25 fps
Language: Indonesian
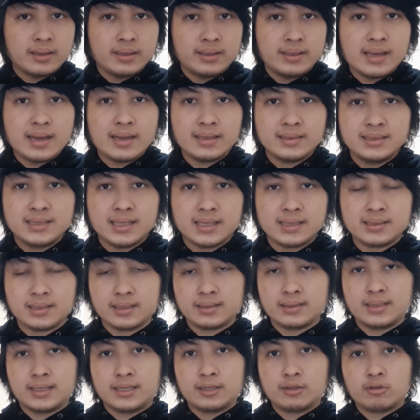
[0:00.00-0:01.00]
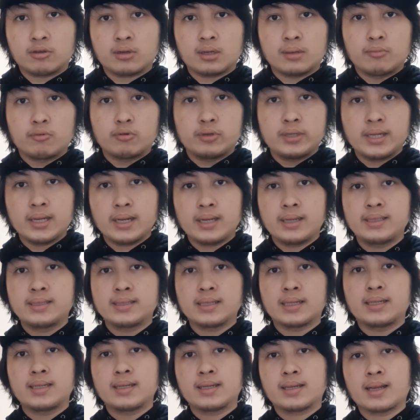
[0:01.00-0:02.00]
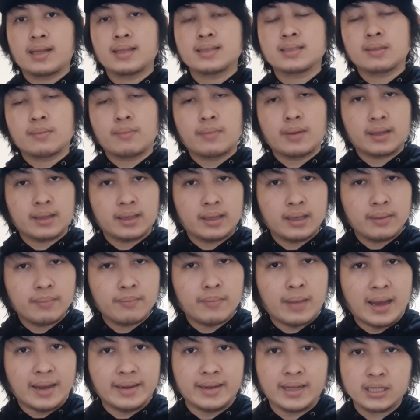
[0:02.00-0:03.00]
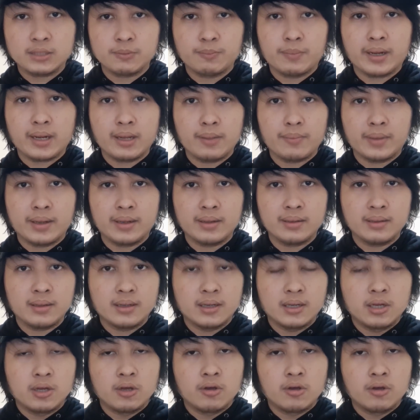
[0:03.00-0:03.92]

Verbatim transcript: yang jasadnya itu kemudian dijadikan sebagai bahan eksperimen